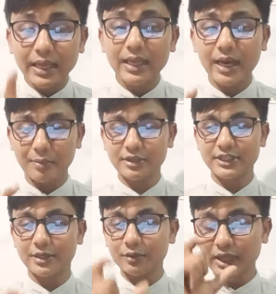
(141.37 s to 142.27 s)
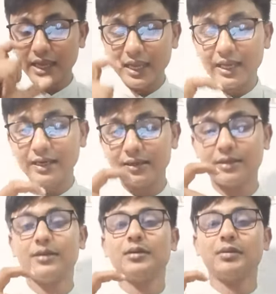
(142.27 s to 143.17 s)
এর আমার জানার মতো এর
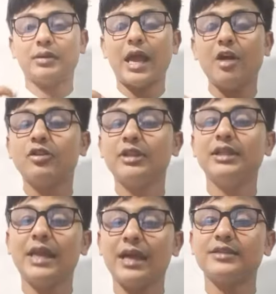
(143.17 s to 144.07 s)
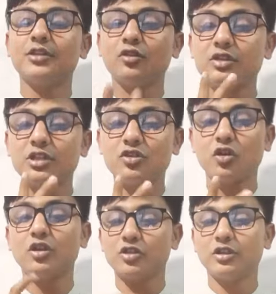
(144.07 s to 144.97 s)
আয়তাধীন আছে হচ্ছে
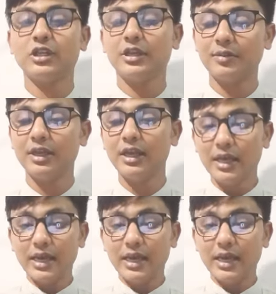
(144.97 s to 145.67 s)
ছয় ছয়টি লেভেল